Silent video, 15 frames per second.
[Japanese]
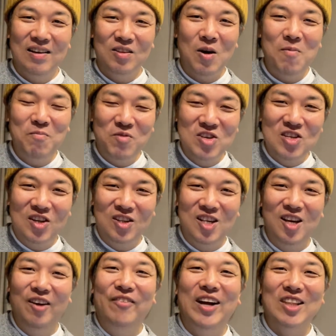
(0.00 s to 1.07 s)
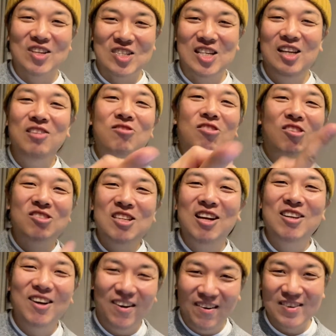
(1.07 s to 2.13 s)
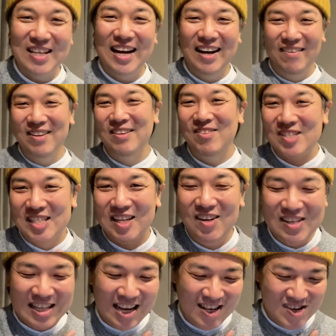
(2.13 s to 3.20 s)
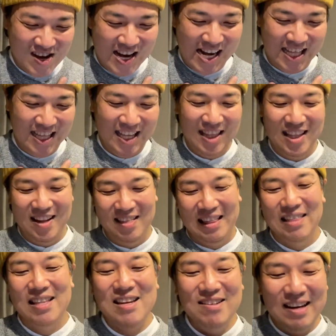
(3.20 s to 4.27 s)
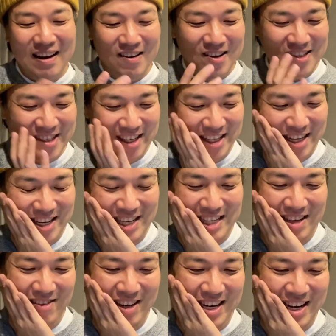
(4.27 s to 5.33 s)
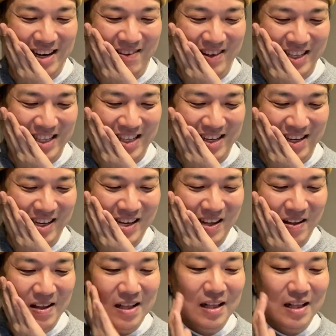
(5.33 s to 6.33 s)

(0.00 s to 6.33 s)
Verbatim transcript: トップ YouTuber とシンクロしてるよ、みたいな、もうすごいテンション上がっちゃったっていうのが51日目にありますよね。